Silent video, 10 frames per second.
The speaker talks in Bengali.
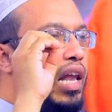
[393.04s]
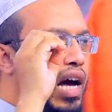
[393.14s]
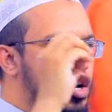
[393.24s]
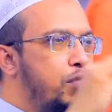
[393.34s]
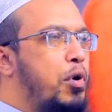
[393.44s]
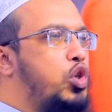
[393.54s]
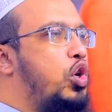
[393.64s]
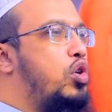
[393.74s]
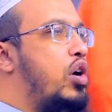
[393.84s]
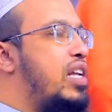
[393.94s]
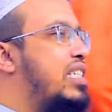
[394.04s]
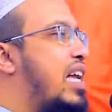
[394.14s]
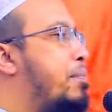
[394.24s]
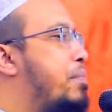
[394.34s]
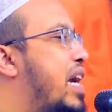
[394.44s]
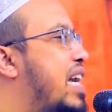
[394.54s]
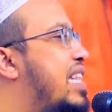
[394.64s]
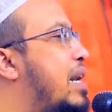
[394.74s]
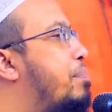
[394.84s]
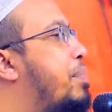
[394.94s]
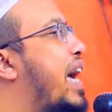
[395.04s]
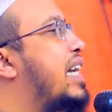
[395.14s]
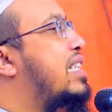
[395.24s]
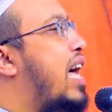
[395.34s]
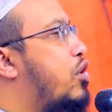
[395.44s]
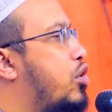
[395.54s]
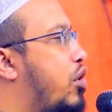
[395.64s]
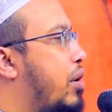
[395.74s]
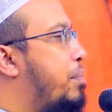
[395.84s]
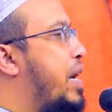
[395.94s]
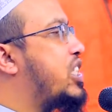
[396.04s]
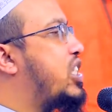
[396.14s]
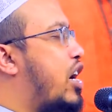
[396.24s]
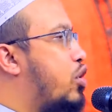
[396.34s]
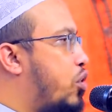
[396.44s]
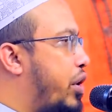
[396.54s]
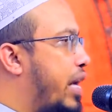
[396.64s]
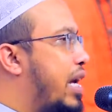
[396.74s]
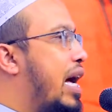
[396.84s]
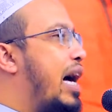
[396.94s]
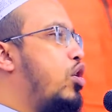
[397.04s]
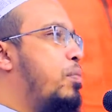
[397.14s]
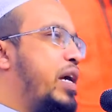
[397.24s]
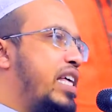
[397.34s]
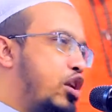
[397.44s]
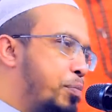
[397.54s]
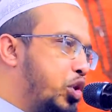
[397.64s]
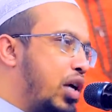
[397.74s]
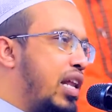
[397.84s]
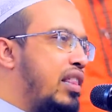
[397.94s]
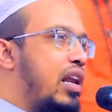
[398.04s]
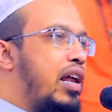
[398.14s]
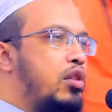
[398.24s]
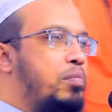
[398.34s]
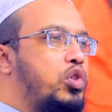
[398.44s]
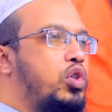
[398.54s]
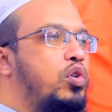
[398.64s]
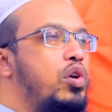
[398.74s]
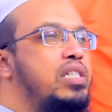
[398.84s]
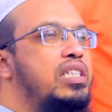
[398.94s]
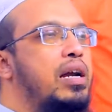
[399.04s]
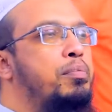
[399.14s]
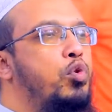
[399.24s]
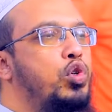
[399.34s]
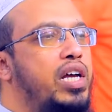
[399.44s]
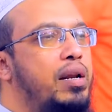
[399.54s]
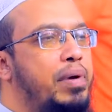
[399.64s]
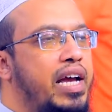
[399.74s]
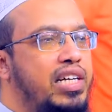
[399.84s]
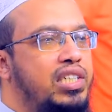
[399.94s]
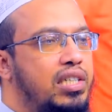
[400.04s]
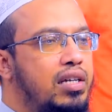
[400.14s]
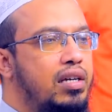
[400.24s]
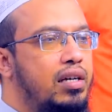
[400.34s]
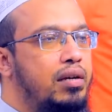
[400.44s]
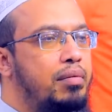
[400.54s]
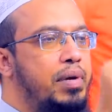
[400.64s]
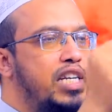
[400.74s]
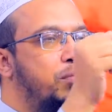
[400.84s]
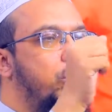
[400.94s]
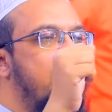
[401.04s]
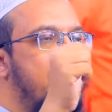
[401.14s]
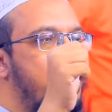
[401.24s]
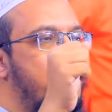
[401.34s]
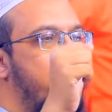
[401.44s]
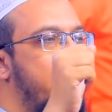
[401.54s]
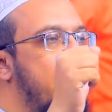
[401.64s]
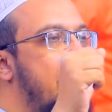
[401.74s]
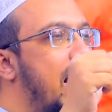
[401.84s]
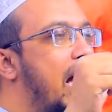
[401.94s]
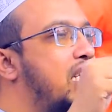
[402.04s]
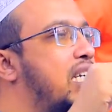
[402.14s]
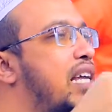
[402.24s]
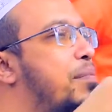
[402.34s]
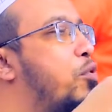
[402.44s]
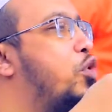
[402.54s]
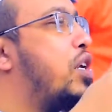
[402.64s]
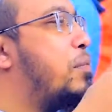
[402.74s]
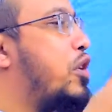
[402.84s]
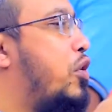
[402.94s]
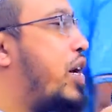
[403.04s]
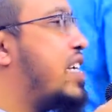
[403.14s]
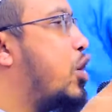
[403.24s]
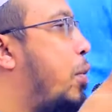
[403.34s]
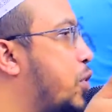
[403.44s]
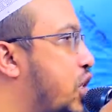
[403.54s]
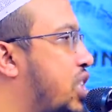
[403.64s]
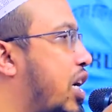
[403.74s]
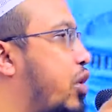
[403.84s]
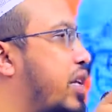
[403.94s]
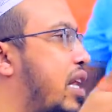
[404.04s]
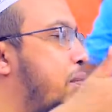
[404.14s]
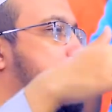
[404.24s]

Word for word: লানত বর্ষণ করেন যারা মেয়েদের ভেগ ধারণ করে বেশ ধারণ করে আর ওই মেয়েদের প্রতি আল্লাহ তালা লানত বর্ষণ করেন যারা পুরুষের বেশ বেশভূষা ধারণ করে আর সেখানে পুরুষের মতো হওয়ার যে অপচেষ্টা করে তাহলে